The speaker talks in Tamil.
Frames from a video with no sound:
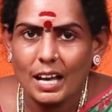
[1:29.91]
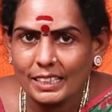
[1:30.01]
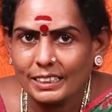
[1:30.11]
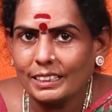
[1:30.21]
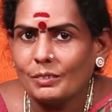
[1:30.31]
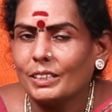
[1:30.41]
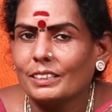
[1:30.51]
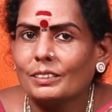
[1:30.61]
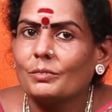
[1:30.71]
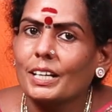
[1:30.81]
ஆரத்தி
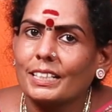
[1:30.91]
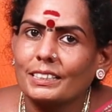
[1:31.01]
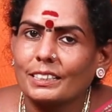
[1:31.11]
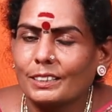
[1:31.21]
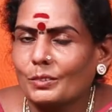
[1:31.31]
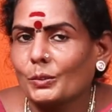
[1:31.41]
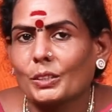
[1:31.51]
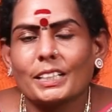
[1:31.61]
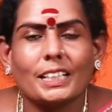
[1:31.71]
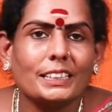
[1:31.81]
வந்து வாரத்துக்கு
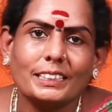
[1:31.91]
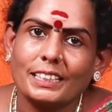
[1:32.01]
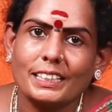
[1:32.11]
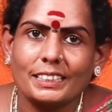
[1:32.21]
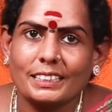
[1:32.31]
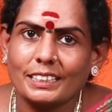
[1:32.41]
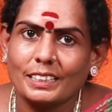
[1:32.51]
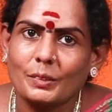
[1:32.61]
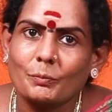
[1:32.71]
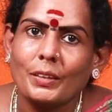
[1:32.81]
ஒரு நாள் நீங்கள்
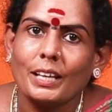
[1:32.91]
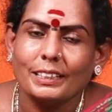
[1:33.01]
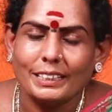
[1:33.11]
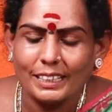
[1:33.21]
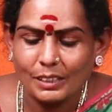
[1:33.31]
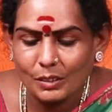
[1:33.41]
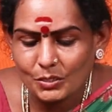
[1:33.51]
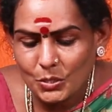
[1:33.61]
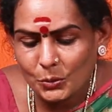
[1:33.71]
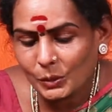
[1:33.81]
எடுக்கலாம் தே
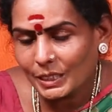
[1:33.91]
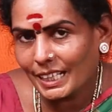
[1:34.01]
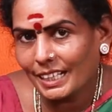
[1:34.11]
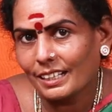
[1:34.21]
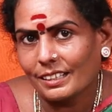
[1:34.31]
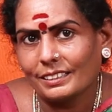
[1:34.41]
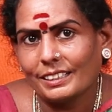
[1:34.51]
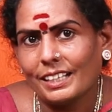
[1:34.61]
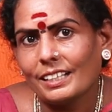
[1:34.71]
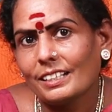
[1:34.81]
சூர் தேங்காய்
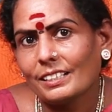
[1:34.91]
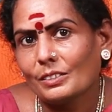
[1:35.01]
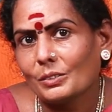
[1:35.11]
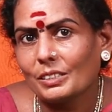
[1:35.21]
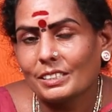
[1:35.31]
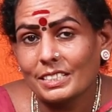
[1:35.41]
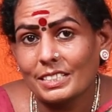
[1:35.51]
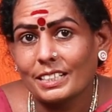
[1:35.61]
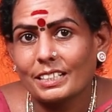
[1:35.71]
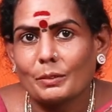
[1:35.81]
தேங்காயில் கூட
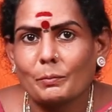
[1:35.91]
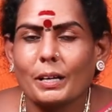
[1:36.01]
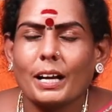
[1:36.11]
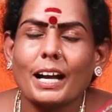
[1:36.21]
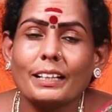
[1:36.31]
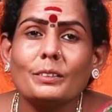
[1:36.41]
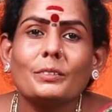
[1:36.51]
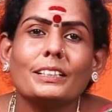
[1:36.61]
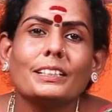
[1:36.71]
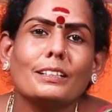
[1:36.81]
திருஷ்டி கழிப்பாங்க அது
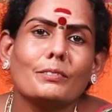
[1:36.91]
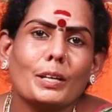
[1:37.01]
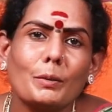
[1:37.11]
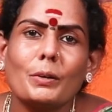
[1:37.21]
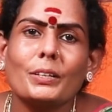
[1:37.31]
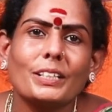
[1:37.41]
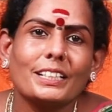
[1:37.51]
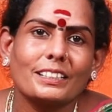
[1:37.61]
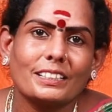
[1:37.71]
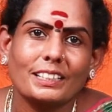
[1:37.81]
வந்து இந்த வியாபார
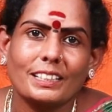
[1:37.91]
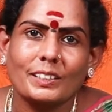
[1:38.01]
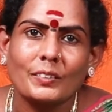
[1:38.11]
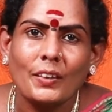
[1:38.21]
இடத்துல